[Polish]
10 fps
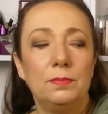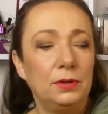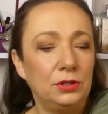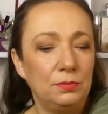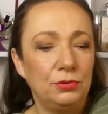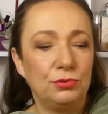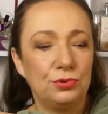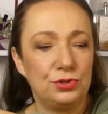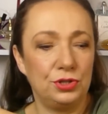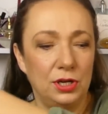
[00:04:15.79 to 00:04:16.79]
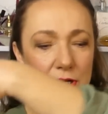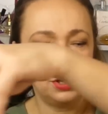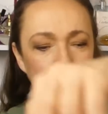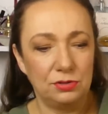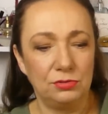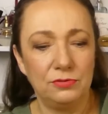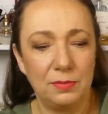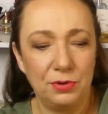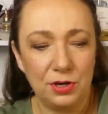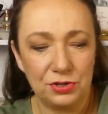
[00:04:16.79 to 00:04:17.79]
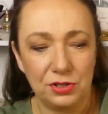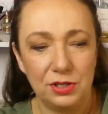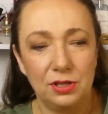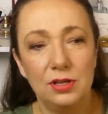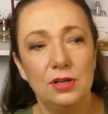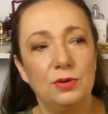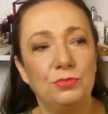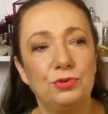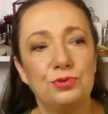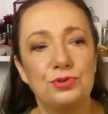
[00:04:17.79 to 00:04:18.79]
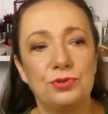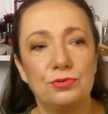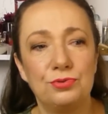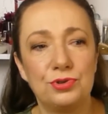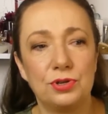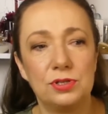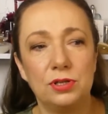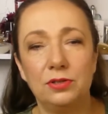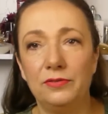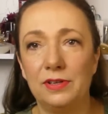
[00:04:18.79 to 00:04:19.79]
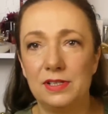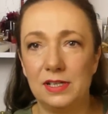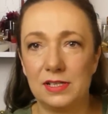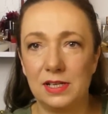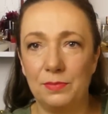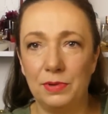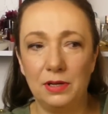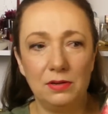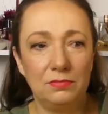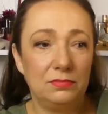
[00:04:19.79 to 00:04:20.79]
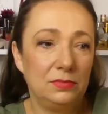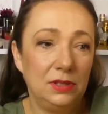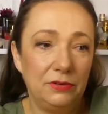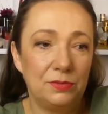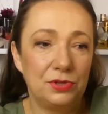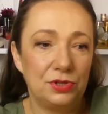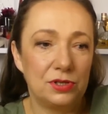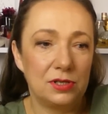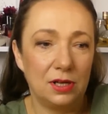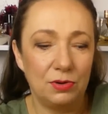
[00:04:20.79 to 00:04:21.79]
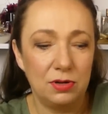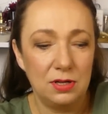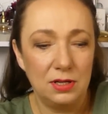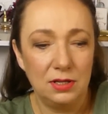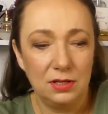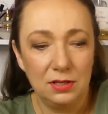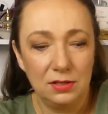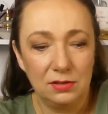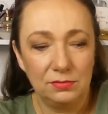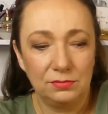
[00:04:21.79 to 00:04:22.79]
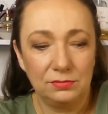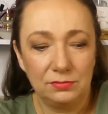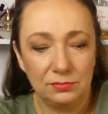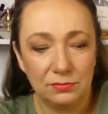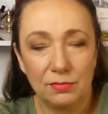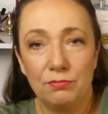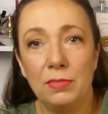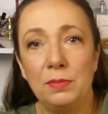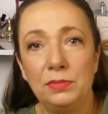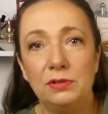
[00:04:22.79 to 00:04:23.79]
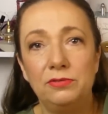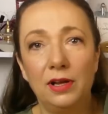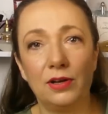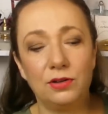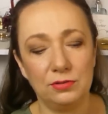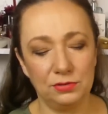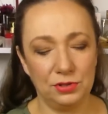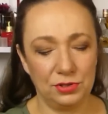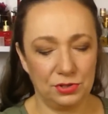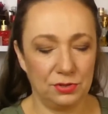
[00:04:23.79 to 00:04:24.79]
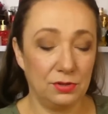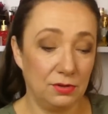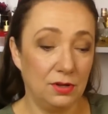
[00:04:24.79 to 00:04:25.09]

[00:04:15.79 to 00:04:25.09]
Potem był Gucci Rush, no to tu Wam pokażę taki mój uszkodzony wersja Summer. Nie wiem, co się stało. Mam ten flakon gdzieś,